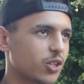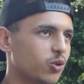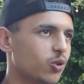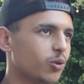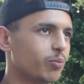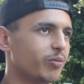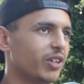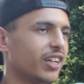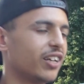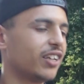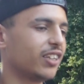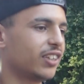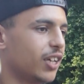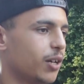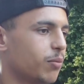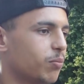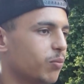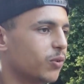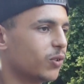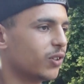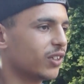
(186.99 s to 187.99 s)
الدومين اللي
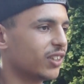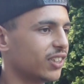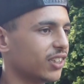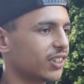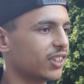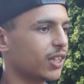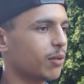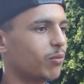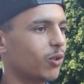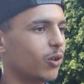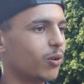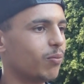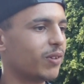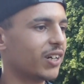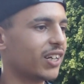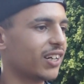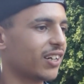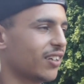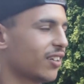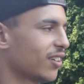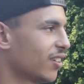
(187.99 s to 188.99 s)
تحبه انت تتبعه
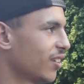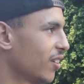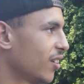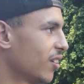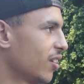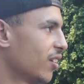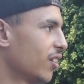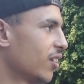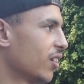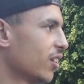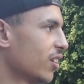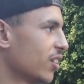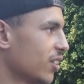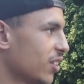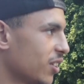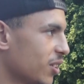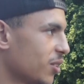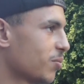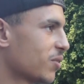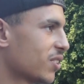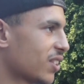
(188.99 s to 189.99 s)
البر
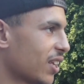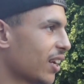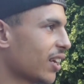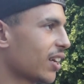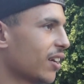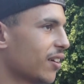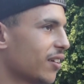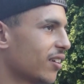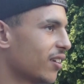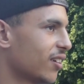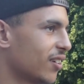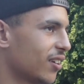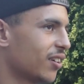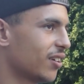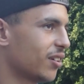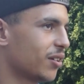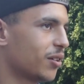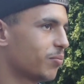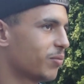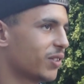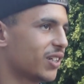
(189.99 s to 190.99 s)
باش تلقى